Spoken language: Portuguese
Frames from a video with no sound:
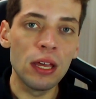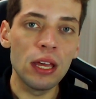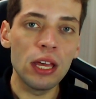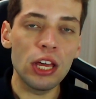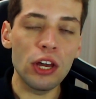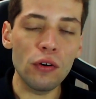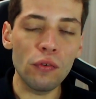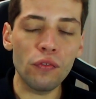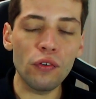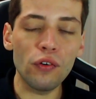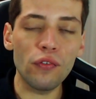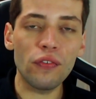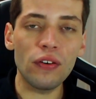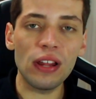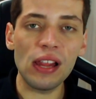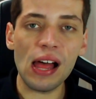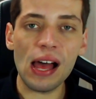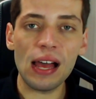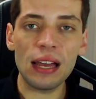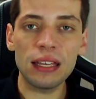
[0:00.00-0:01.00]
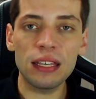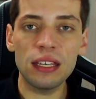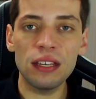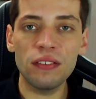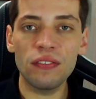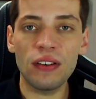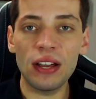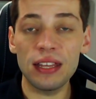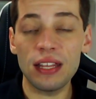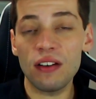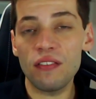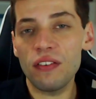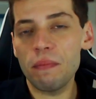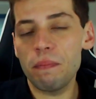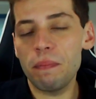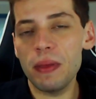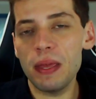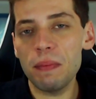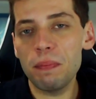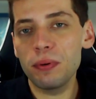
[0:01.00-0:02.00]
Eu vou falar que vai dar
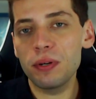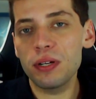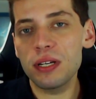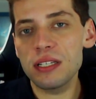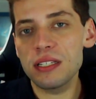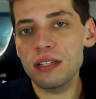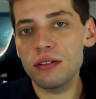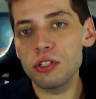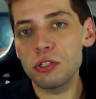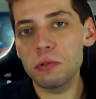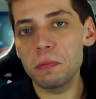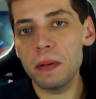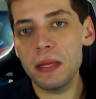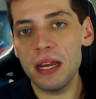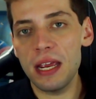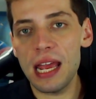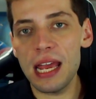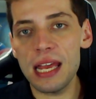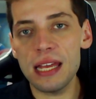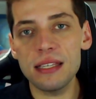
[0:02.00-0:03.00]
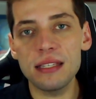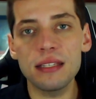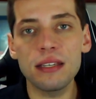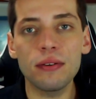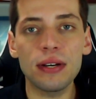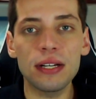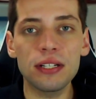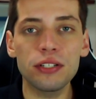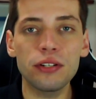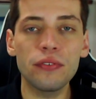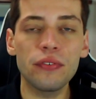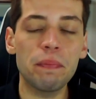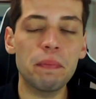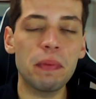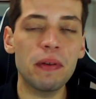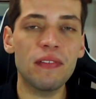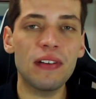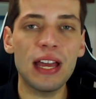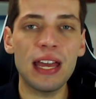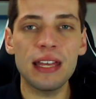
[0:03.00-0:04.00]
VP por questão de experiência, eu acho que o
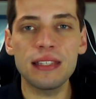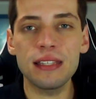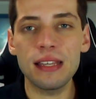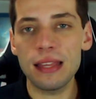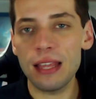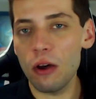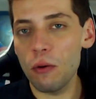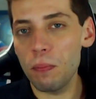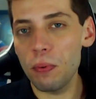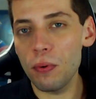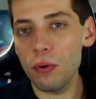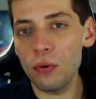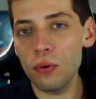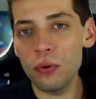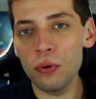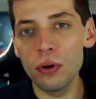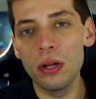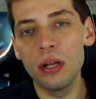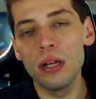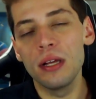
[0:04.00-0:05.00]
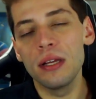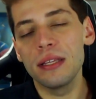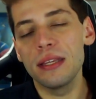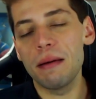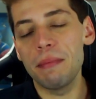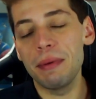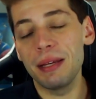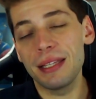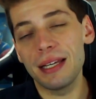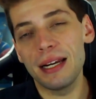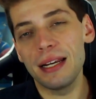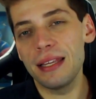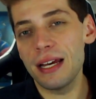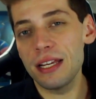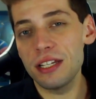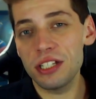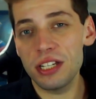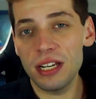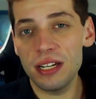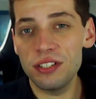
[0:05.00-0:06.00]
VP vai resetar um pouco da
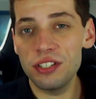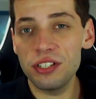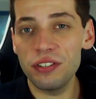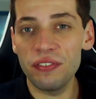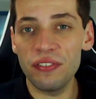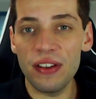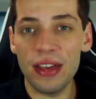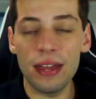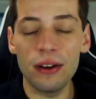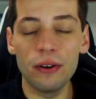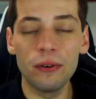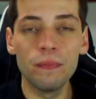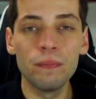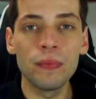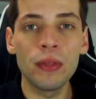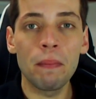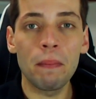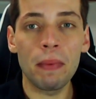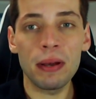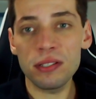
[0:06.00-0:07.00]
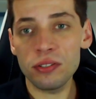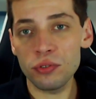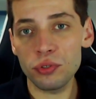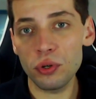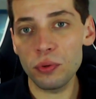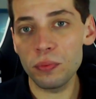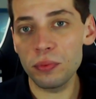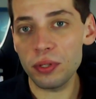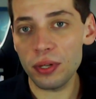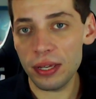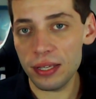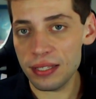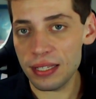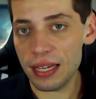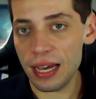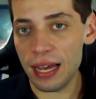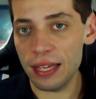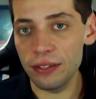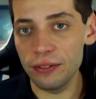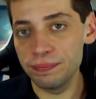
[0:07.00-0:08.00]
mentalidade que eles tiveram, mas é um jogo muito
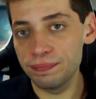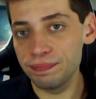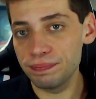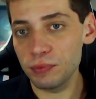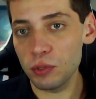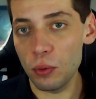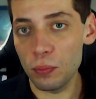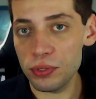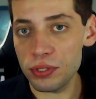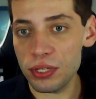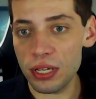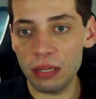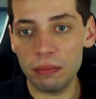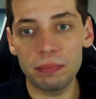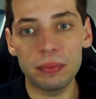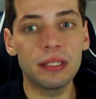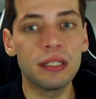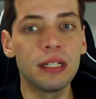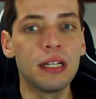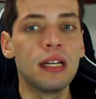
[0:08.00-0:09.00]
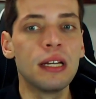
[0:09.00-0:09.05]
arriscado, como sempre.